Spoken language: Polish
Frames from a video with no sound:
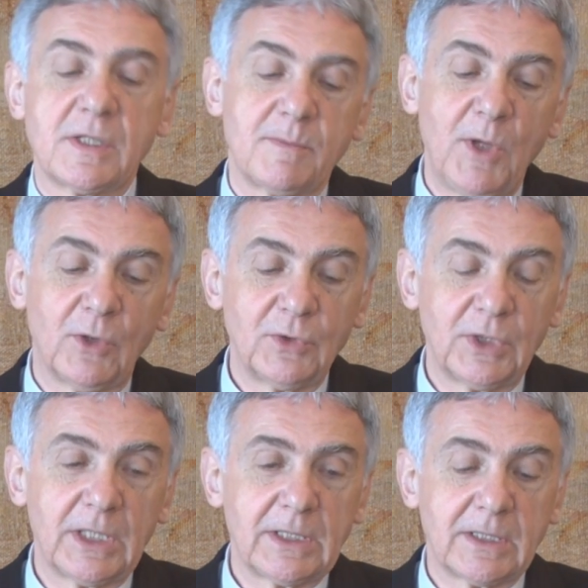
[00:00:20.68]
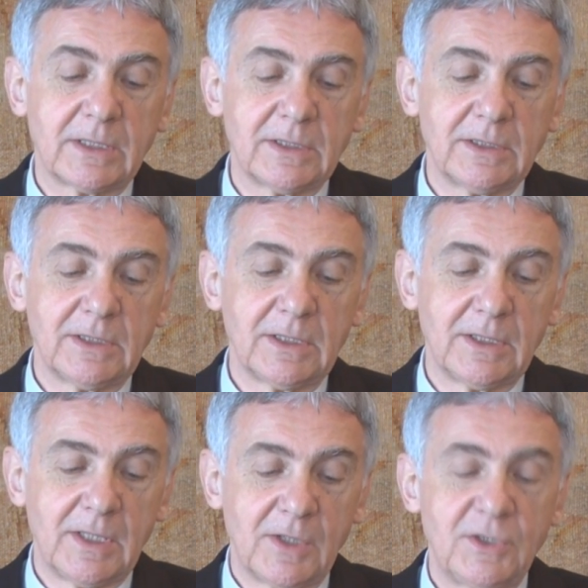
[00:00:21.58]
Jest piątek,
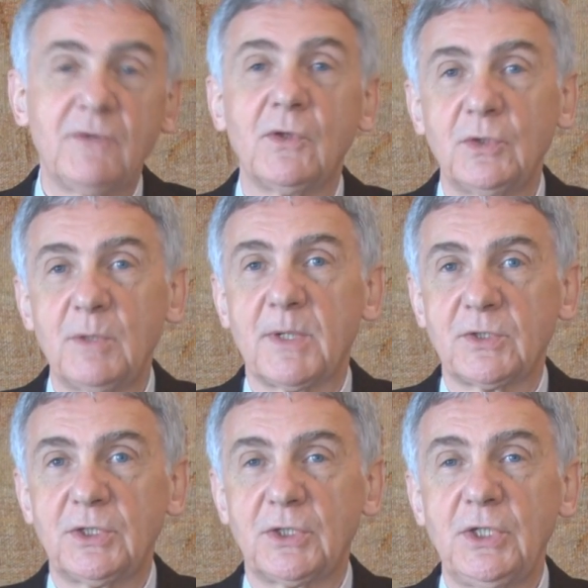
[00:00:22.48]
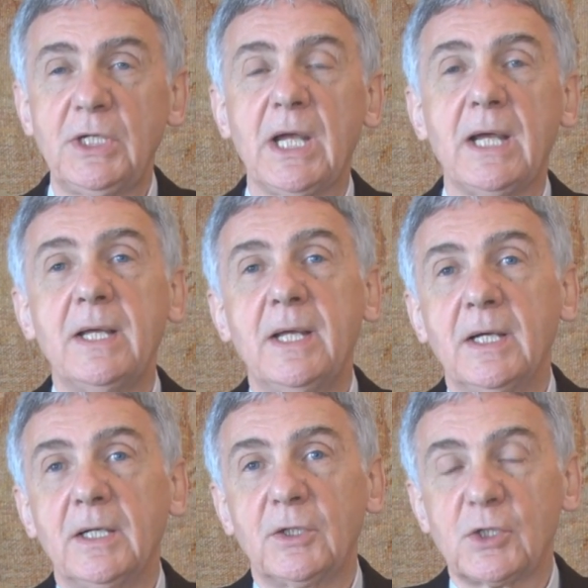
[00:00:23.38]
9 y, października.
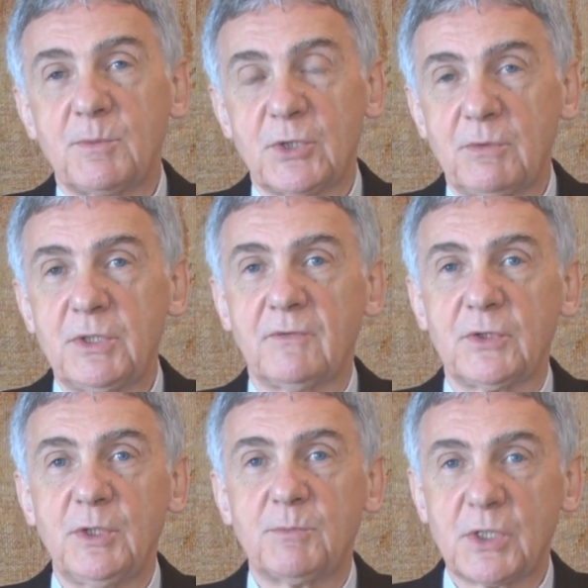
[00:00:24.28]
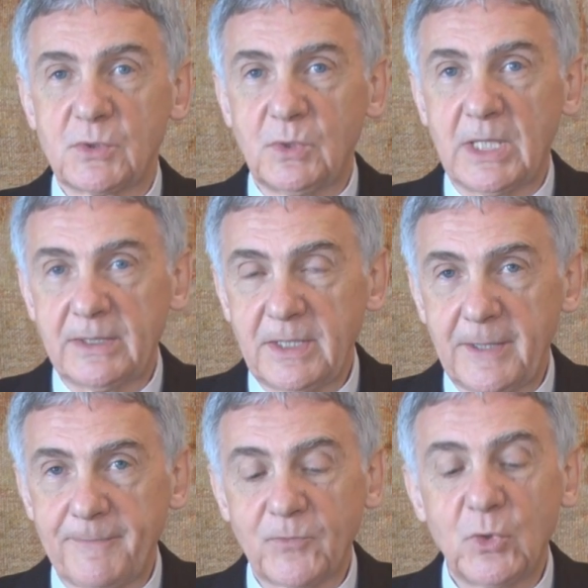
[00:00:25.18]
Rozpoczęły się właśnie
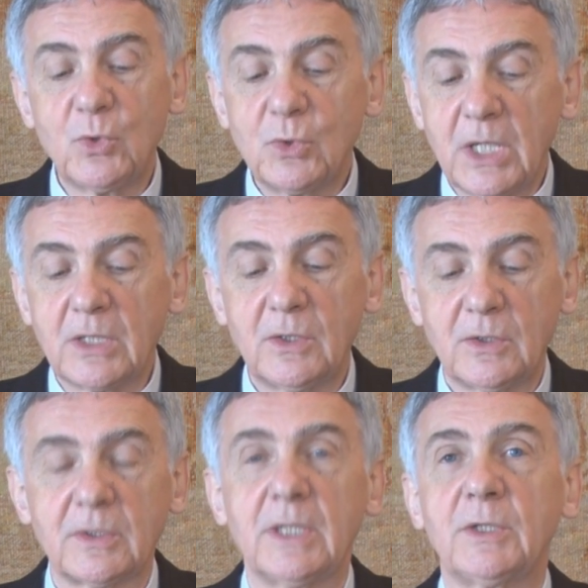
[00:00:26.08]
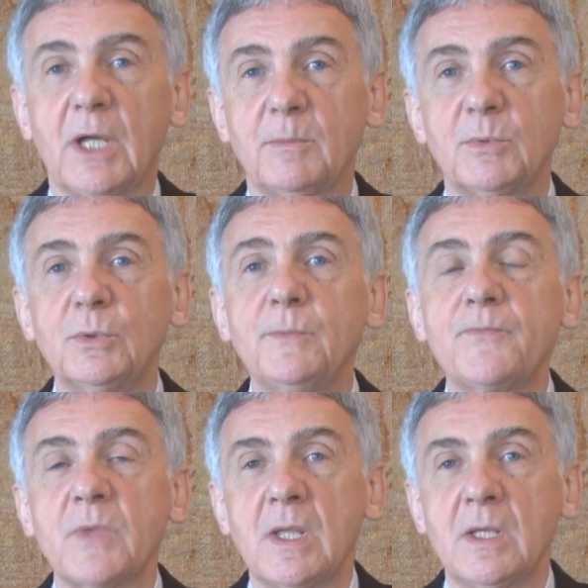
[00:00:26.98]
przesłuchania drugiego etapu
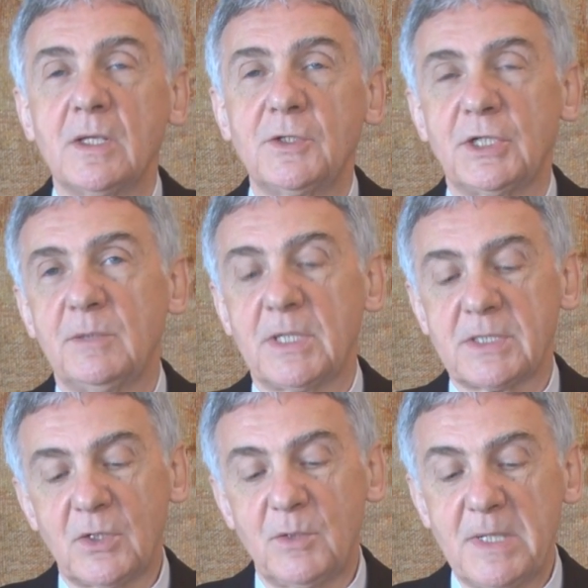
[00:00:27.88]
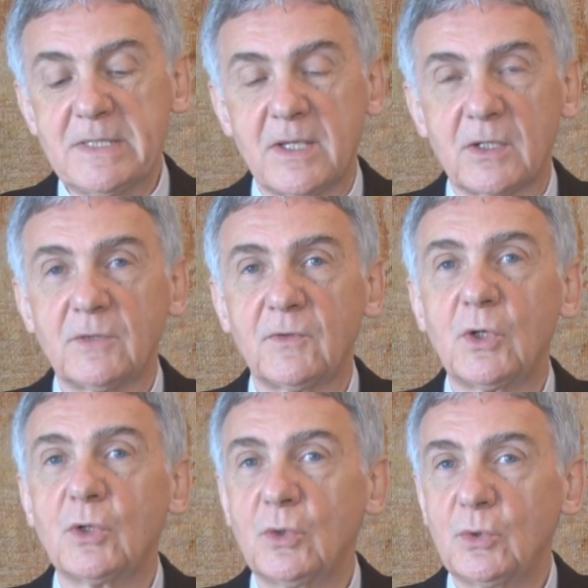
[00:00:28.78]
17
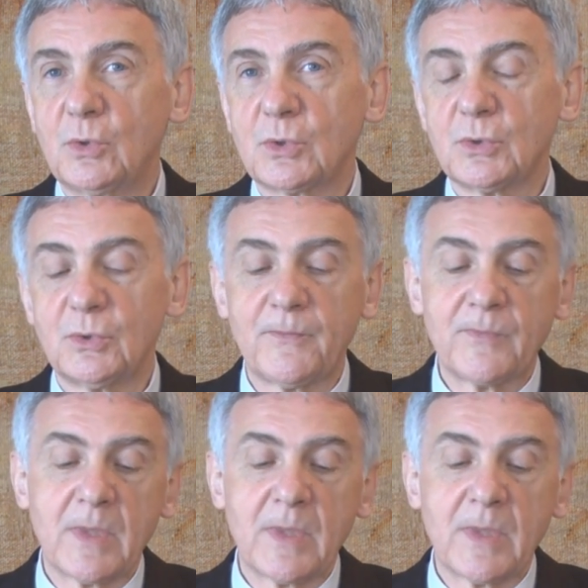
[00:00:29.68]
Międzynarodowego Konkursu